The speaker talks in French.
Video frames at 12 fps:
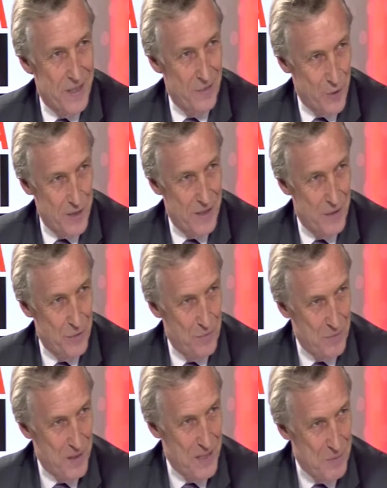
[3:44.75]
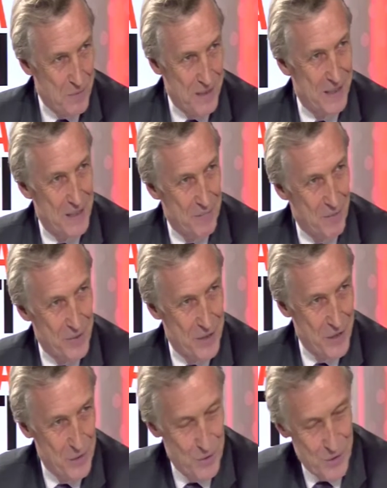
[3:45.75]
et avocat de ne pas respecter les
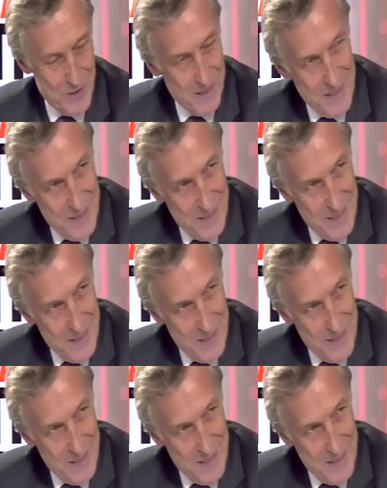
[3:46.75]
procédures.